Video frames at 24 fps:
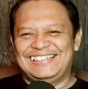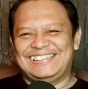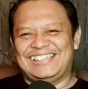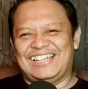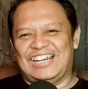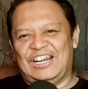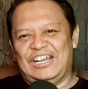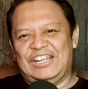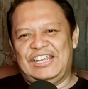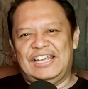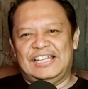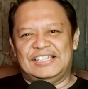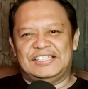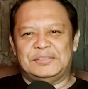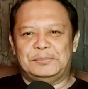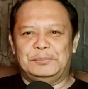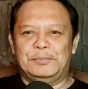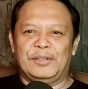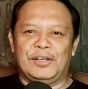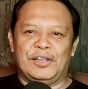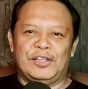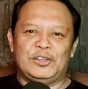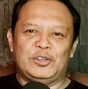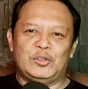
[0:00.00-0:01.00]
terlihat
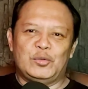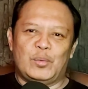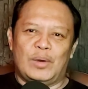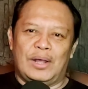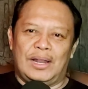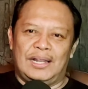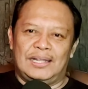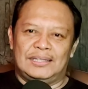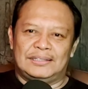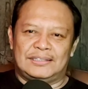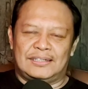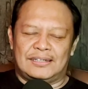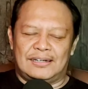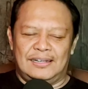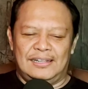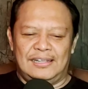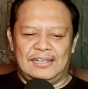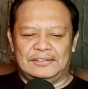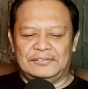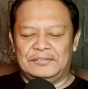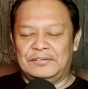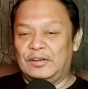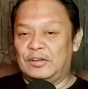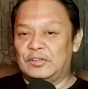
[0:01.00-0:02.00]
spiritual,
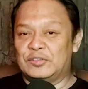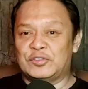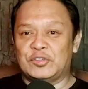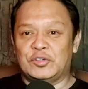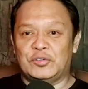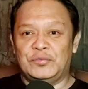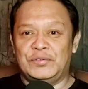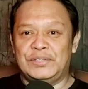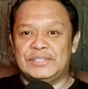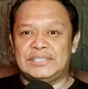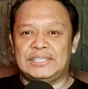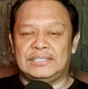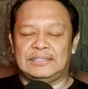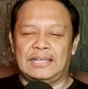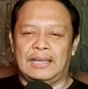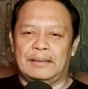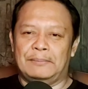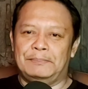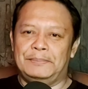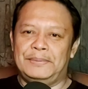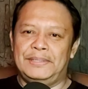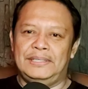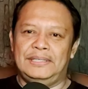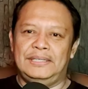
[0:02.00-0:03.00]
terlihat filosofis,
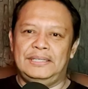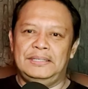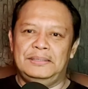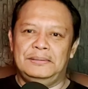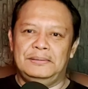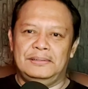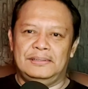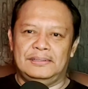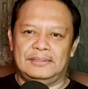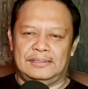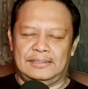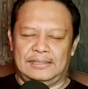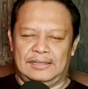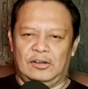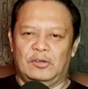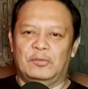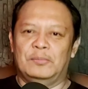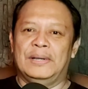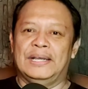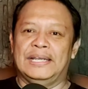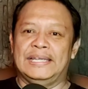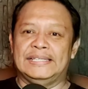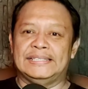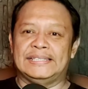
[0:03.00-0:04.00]
tetapi kalau
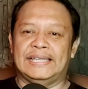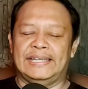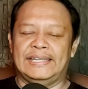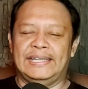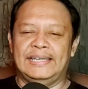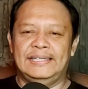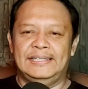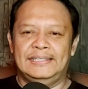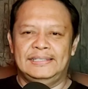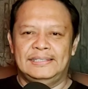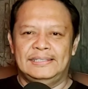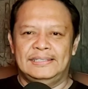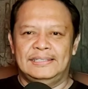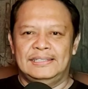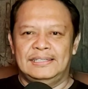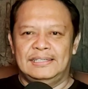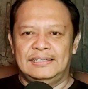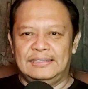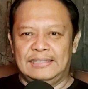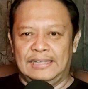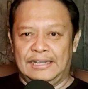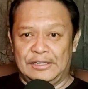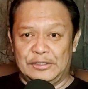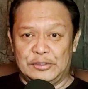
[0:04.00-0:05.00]
bagi saya,
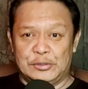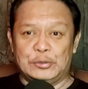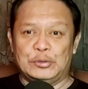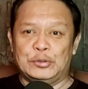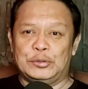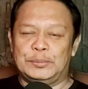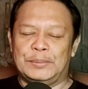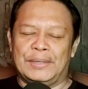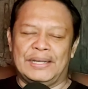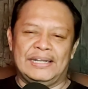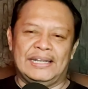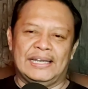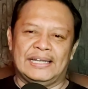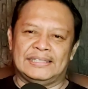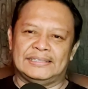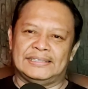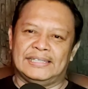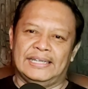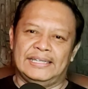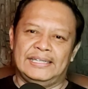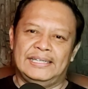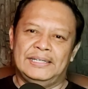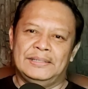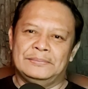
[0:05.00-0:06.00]
dari sudut pandang
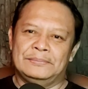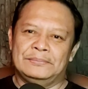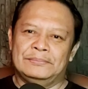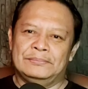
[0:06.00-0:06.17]
saya,